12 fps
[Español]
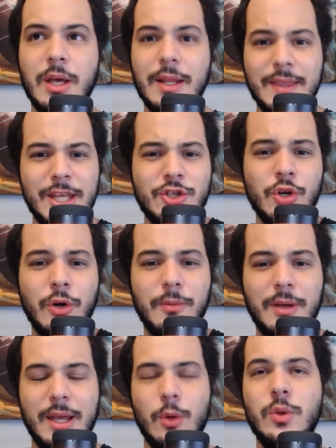De hecho,
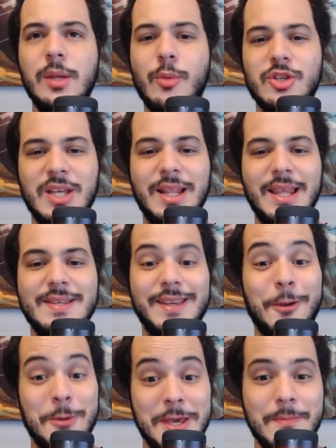el último setlist
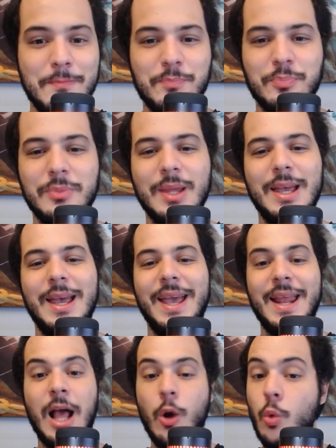que vi
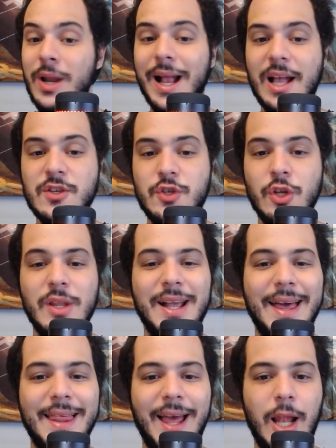era una canción de
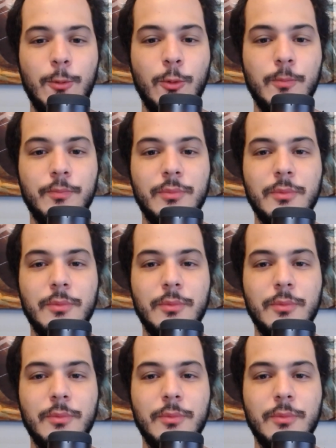cada álbum.